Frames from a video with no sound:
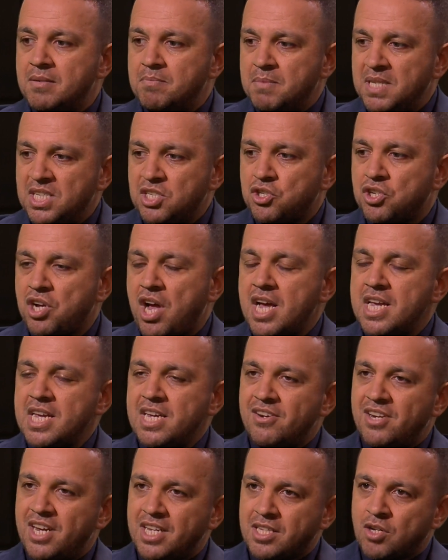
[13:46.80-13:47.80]
Bir
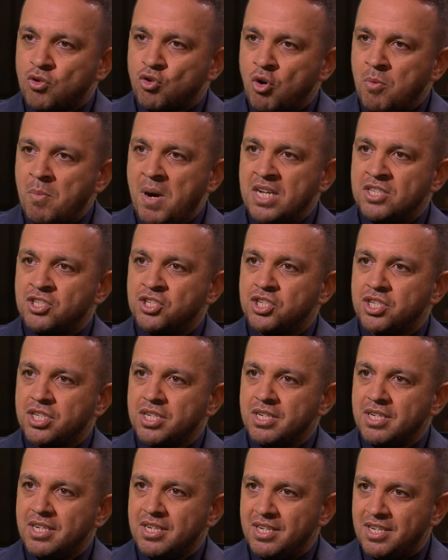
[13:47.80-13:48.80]
şair ya da
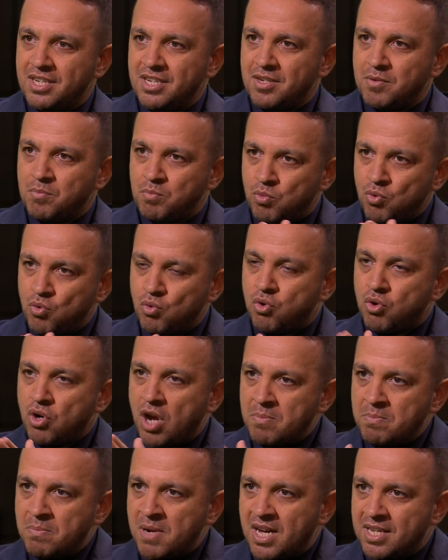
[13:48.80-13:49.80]
romancı bu
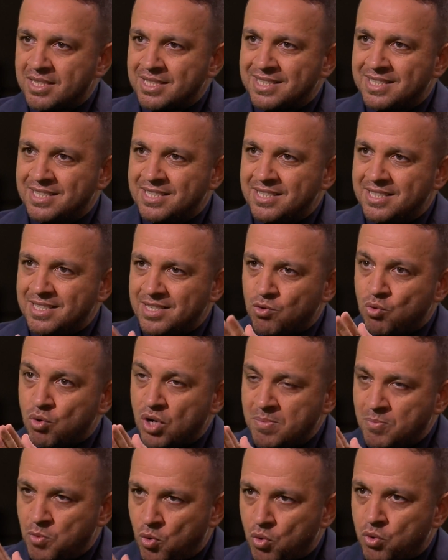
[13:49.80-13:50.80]
kurama
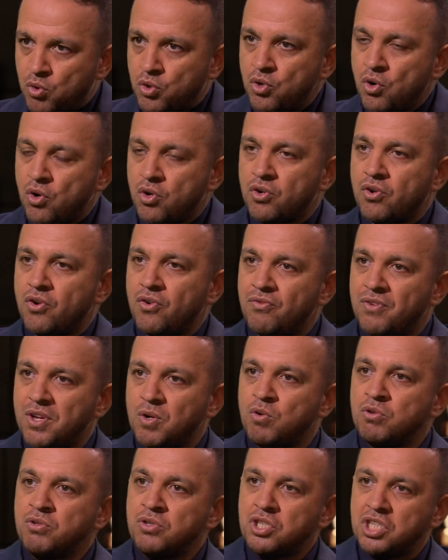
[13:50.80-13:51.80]
kuramı okuyor ve
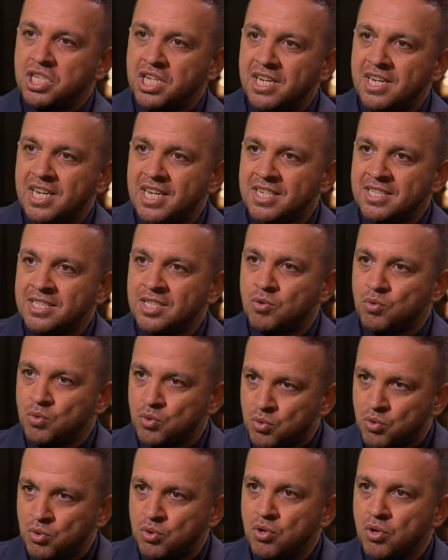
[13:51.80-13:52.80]
onu şiirlerinde
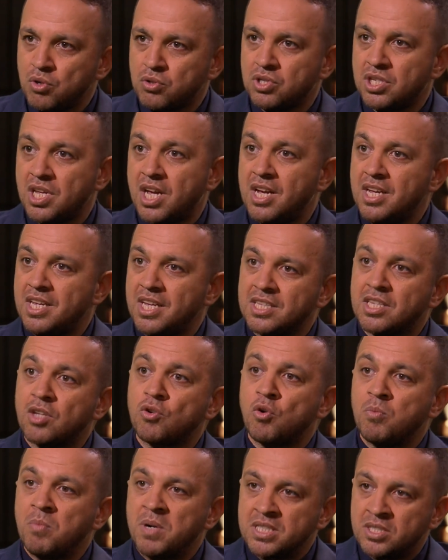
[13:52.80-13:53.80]
uyguluyorsa ya
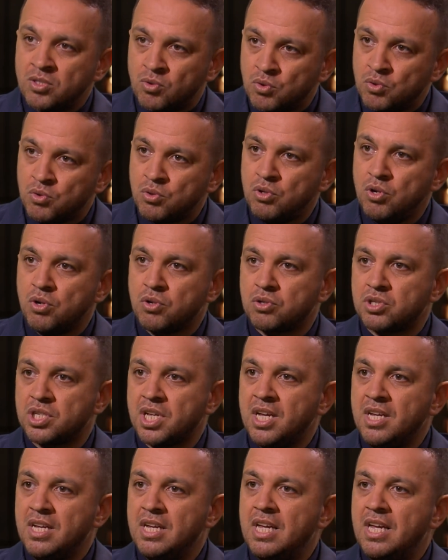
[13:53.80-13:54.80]
da romanda
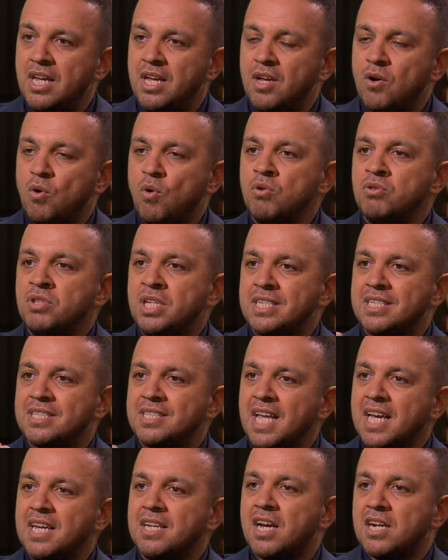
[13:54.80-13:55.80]
uyguluyorsa onları
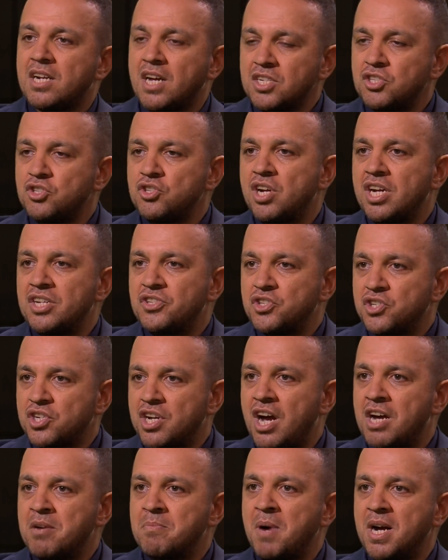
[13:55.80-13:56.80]
tekrar açığa
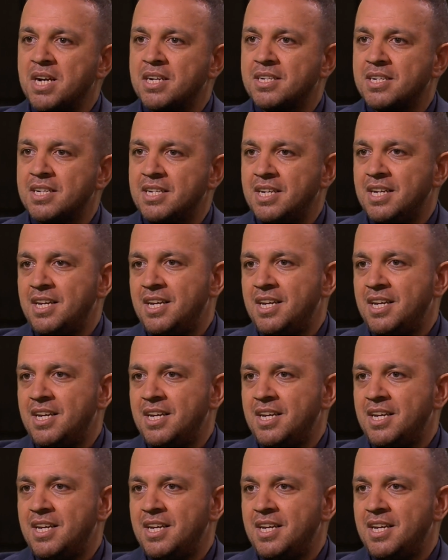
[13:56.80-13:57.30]
çıkarmak